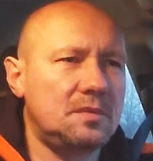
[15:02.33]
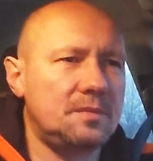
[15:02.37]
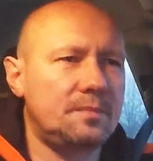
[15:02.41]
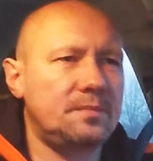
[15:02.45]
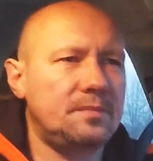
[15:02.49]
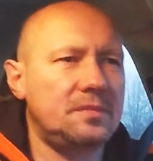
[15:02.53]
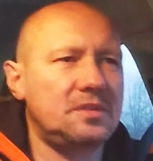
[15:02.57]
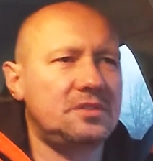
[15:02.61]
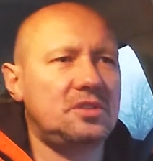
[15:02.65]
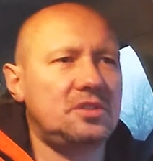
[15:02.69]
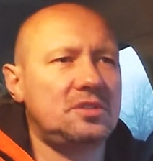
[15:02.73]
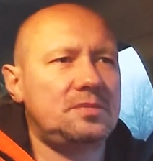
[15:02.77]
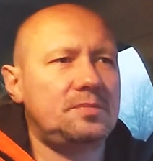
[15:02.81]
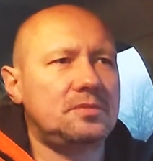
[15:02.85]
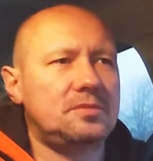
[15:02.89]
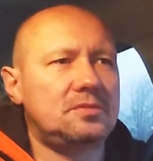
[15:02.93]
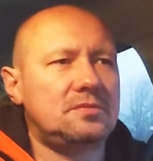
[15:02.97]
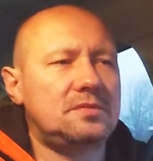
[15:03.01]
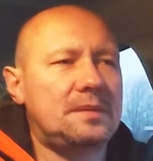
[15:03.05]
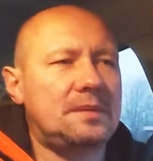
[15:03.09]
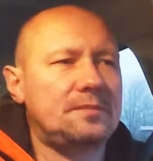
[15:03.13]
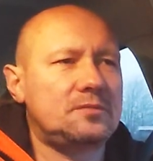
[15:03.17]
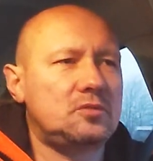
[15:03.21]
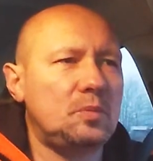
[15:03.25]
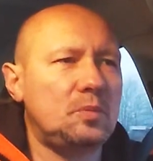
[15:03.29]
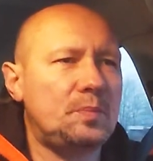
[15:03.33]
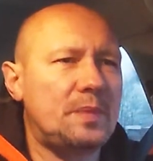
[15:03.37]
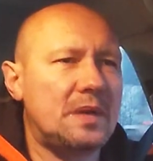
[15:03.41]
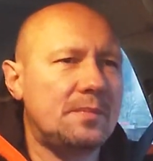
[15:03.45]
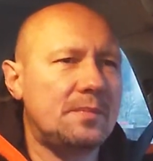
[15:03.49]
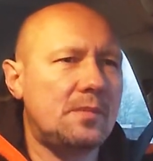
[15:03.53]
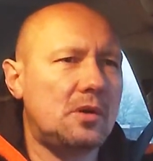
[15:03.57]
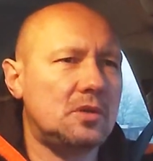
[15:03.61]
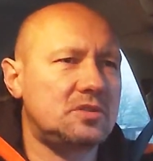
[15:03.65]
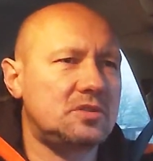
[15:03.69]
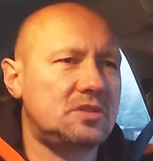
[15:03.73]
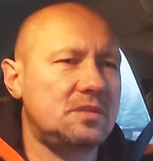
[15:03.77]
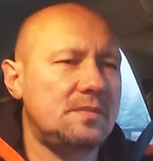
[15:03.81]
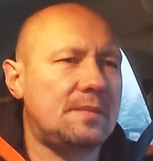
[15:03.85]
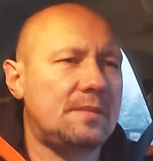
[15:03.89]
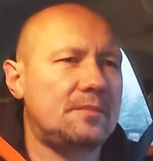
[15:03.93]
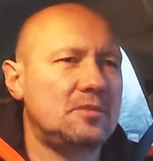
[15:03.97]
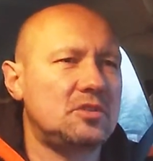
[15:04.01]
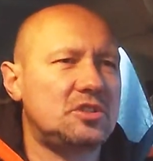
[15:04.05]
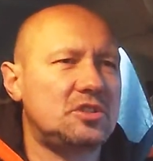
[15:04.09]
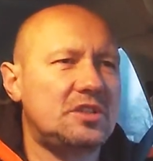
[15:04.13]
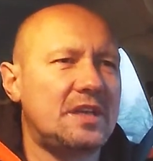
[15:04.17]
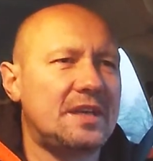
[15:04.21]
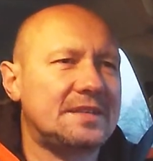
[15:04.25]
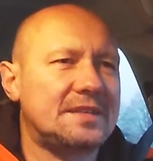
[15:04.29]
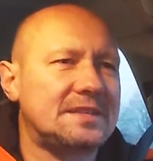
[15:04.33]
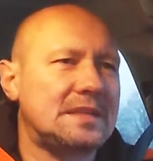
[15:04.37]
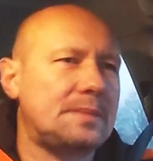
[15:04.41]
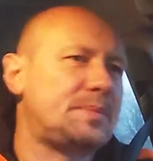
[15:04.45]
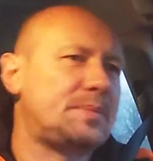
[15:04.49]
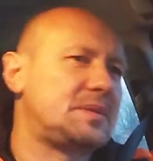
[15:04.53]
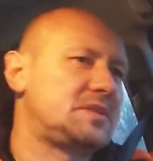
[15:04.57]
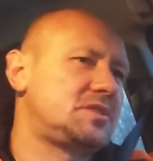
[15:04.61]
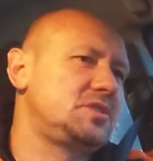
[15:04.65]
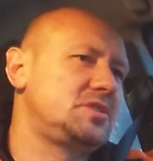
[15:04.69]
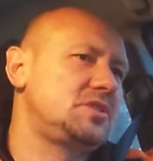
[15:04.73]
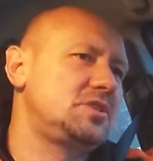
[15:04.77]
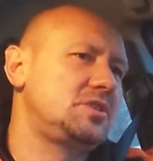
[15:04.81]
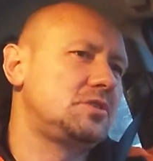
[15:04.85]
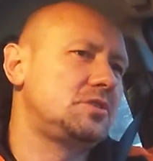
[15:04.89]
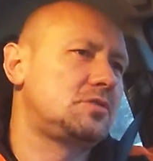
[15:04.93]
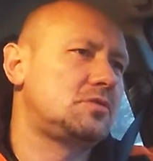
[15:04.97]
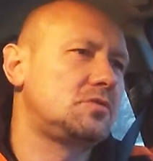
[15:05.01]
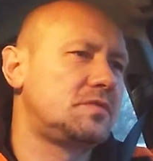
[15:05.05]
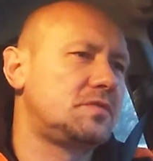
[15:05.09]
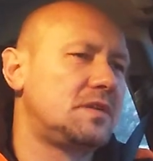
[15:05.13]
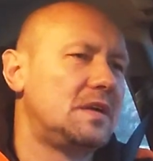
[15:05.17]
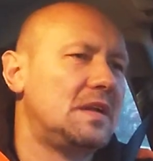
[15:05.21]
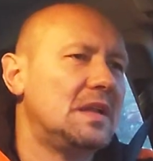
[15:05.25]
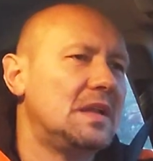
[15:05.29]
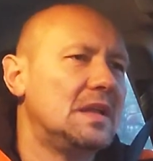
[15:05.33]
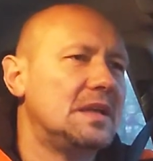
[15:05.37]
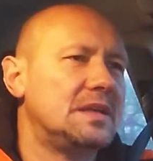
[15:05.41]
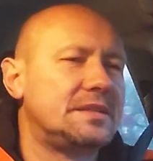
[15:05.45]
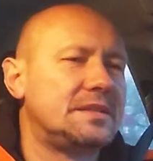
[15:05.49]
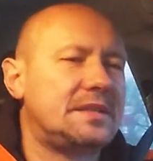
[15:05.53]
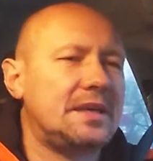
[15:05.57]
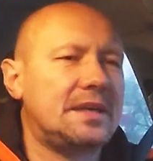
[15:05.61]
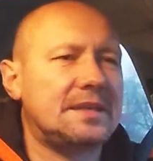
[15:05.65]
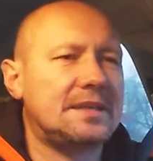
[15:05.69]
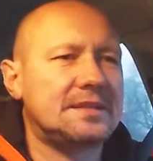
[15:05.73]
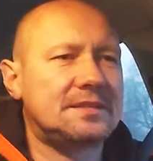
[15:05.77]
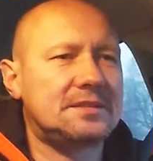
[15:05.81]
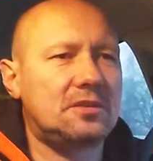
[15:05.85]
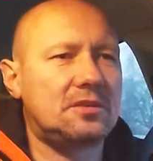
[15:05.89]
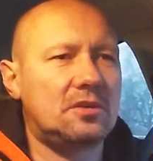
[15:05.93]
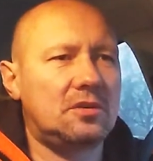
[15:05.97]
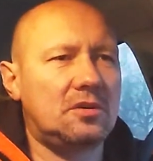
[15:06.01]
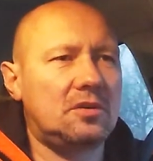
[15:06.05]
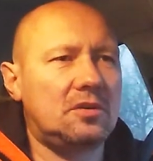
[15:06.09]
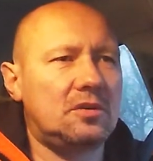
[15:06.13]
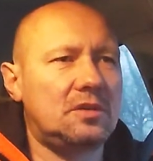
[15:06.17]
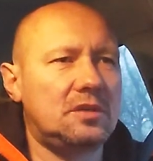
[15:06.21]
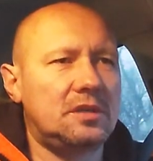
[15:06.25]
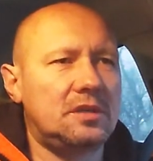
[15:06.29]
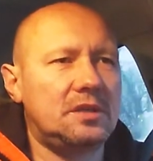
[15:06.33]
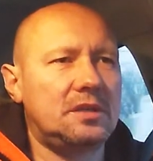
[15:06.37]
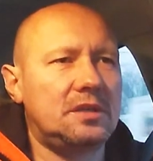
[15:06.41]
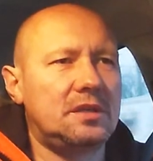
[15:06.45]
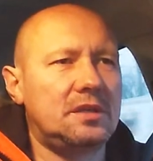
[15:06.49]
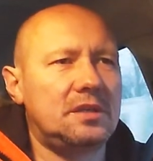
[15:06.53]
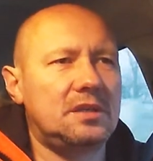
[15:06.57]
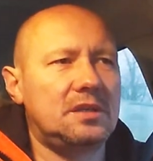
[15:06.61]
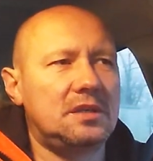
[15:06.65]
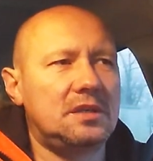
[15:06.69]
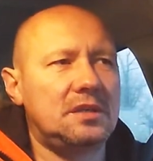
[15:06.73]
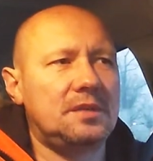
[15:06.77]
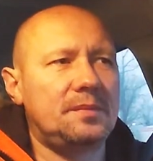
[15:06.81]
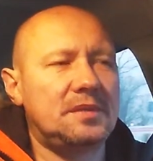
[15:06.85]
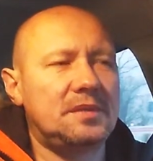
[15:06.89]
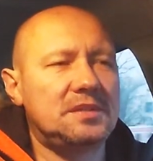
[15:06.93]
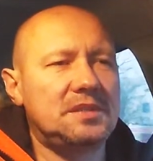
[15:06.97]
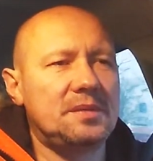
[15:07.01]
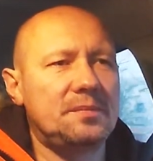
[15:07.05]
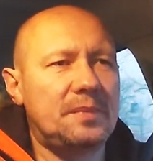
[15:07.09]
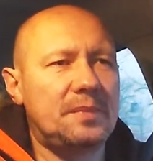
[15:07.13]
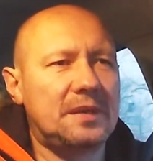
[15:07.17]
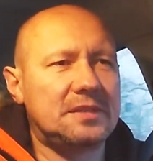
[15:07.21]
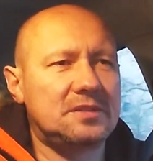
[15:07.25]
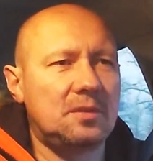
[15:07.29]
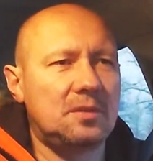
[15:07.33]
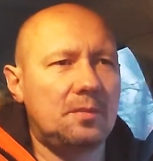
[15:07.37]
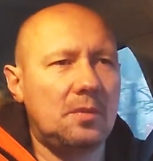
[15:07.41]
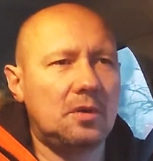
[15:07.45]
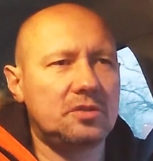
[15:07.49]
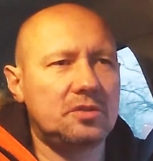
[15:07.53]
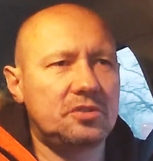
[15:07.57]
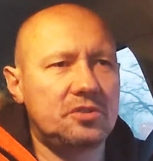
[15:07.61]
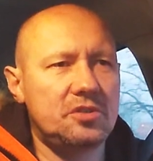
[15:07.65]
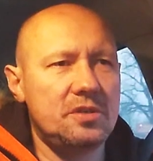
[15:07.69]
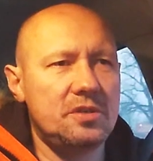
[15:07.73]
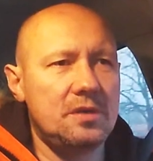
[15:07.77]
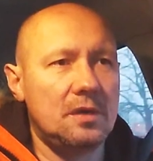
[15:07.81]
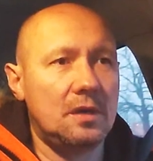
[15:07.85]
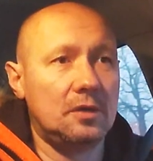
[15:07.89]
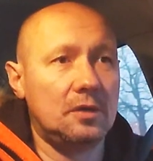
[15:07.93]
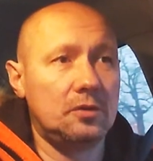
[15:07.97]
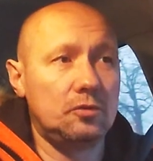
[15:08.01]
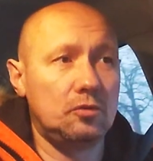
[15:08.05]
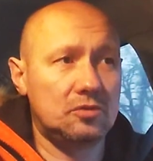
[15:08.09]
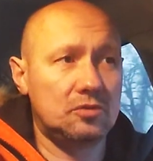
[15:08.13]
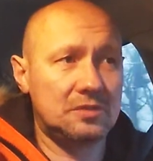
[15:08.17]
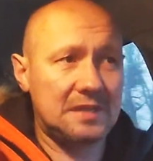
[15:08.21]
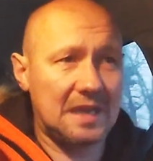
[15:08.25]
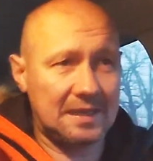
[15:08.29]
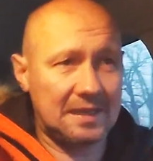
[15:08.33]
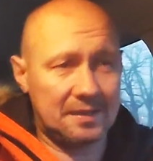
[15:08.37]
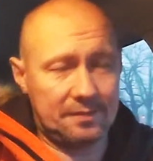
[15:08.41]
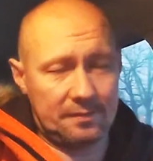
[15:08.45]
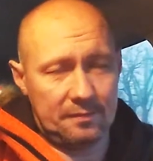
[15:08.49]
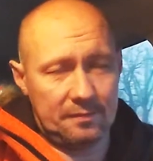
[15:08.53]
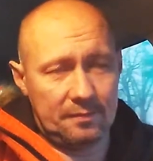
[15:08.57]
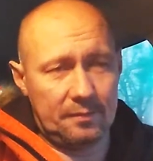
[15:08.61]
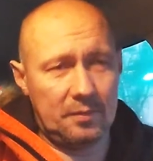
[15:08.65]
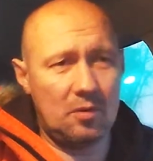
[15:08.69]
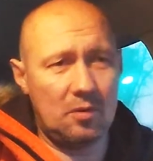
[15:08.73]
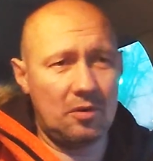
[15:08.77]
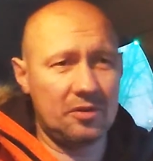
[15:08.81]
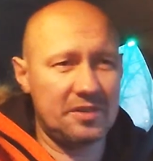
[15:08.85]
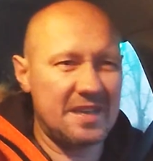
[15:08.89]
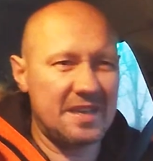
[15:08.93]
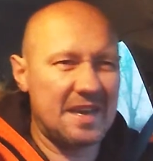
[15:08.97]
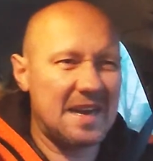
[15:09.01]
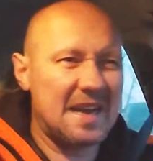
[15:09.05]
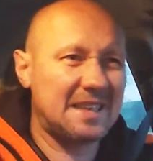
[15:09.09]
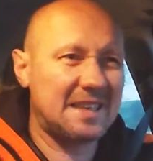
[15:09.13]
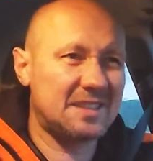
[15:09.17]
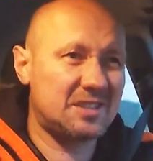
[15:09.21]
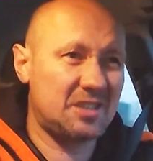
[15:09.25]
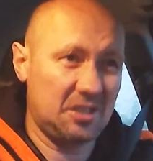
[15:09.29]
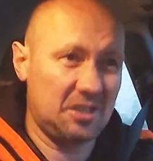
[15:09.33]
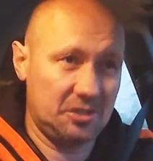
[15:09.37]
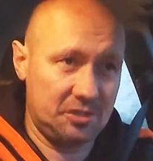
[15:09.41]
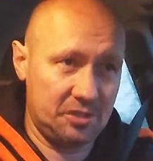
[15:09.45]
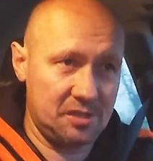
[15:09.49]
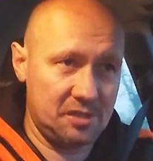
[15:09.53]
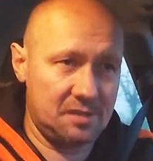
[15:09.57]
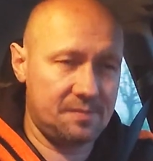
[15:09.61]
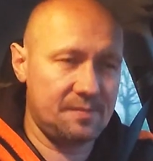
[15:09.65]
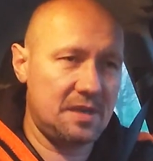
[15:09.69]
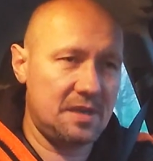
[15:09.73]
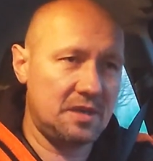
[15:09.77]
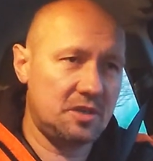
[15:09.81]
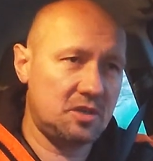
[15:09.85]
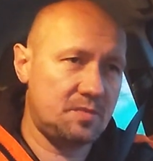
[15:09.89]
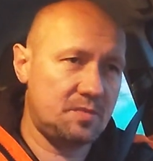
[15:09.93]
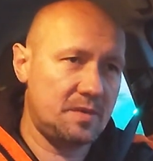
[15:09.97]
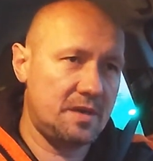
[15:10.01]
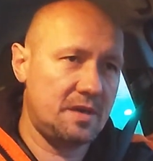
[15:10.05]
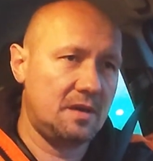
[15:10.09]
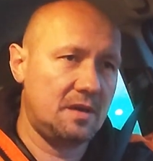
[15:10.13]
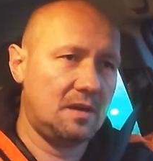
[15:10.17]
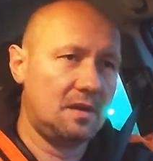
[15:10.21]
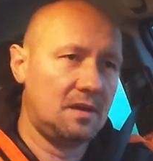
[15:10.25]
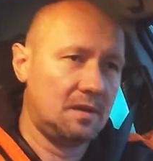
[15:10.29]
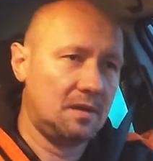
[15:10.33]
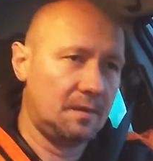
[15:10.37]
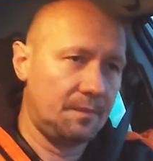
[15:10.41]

my, my jesteśmy tam super mocni, mamy czterech napastników, teraz to yy, będziemy bardzo mocni. Już tak było nieraz, że gdzieś mieliśmy